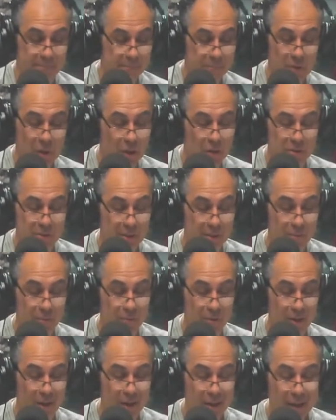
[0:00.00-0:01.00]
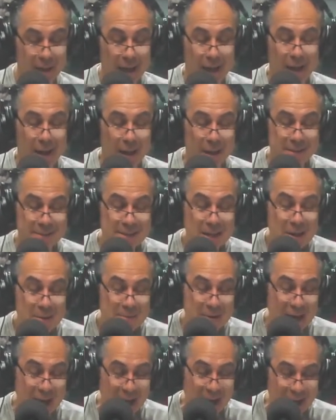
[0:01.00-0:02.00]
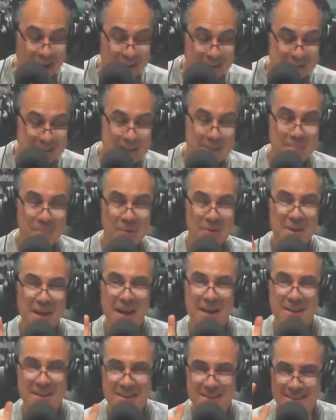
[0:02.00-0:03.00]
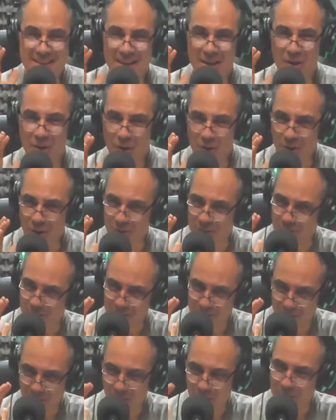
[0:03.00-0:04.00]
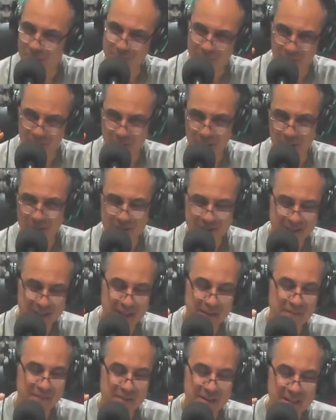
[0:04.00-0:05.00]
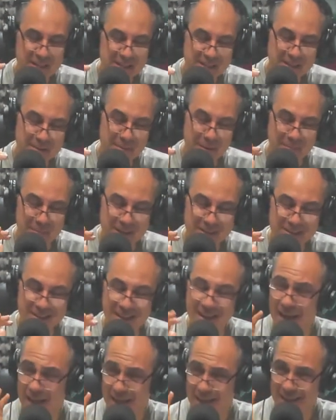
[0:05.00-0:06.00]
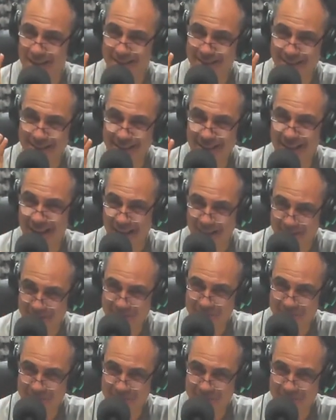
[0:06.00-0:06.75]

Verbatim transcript: No, seguro. Silvia, ¿se podría decir hoy, hoy por hoy, definitivamente en la Argentina?